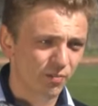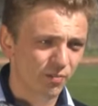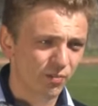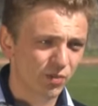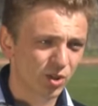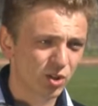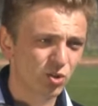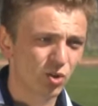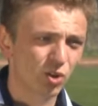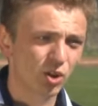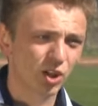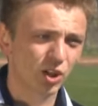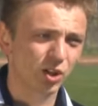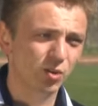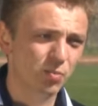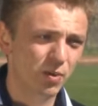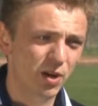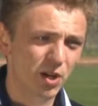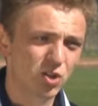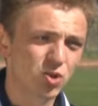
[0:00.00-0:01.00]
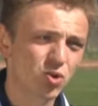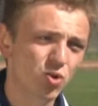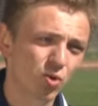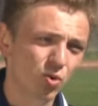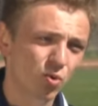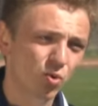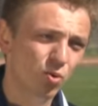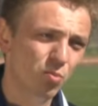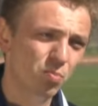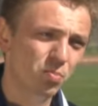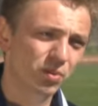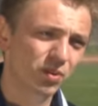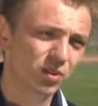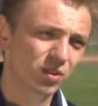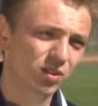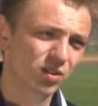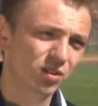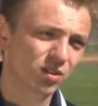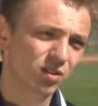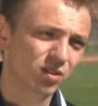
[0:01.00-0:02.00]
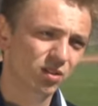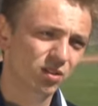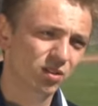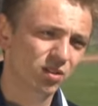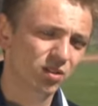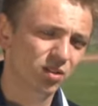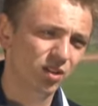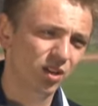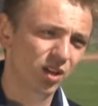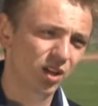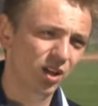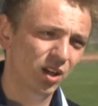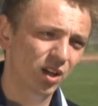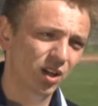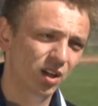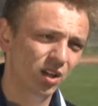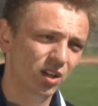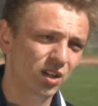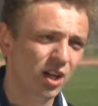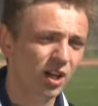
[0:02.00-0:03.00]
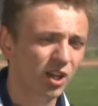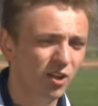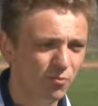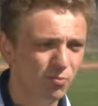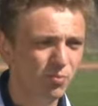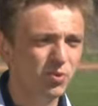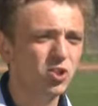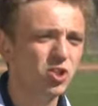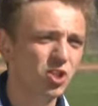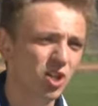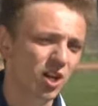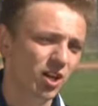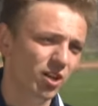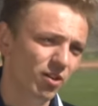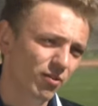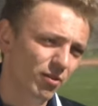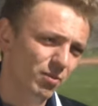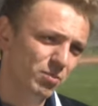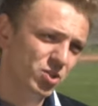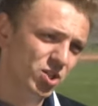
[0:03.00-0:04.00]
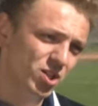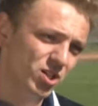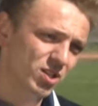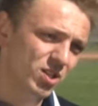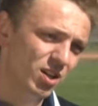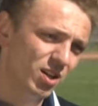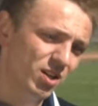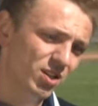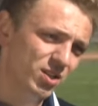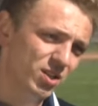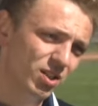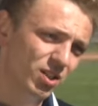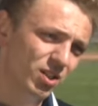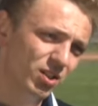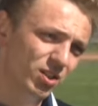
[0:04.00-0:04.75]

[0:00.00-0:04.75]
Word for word: Насколько это большой опыт э, и ну, какие впечатления вообще остались от